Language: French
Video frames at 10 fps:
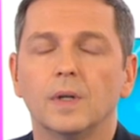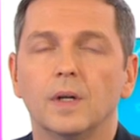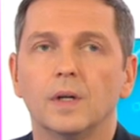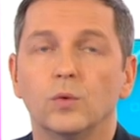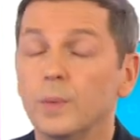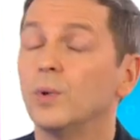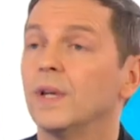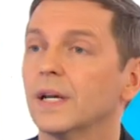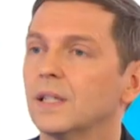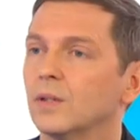Euh, Louis
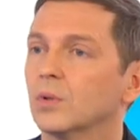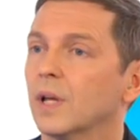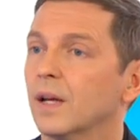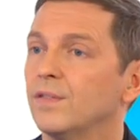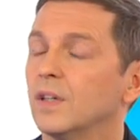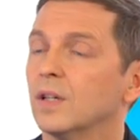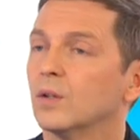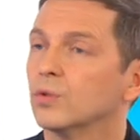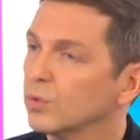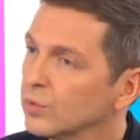Baudin, qui est donc arrivé,
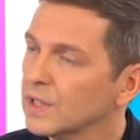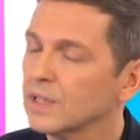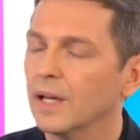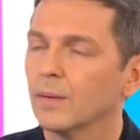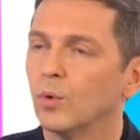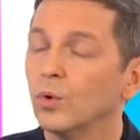euh, selon ses termes,